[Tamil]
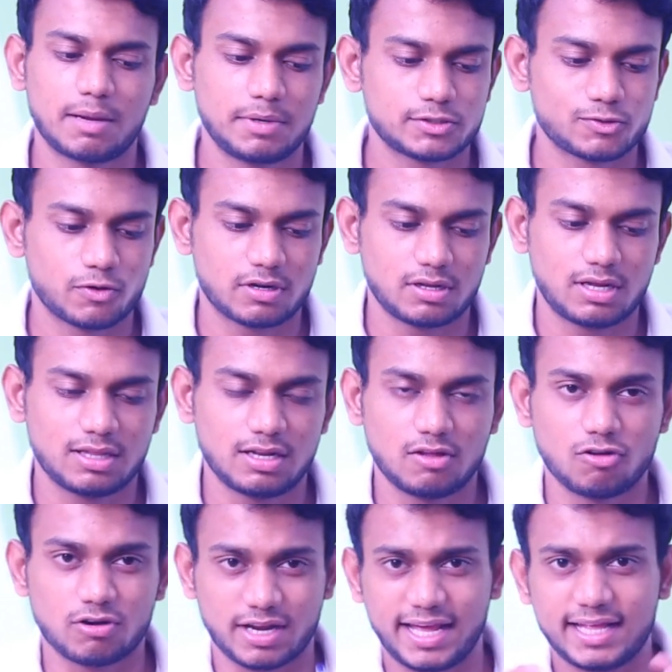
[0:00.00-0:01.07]
ஏன் அப்படி சொல்கிறேன் அதில்
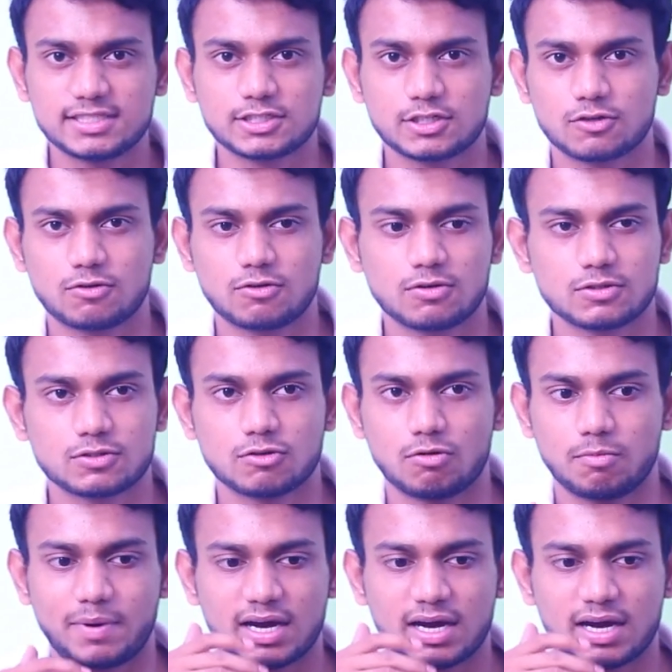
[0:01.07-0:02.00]
ரேஞ்ச் இருக்கும் ஸோ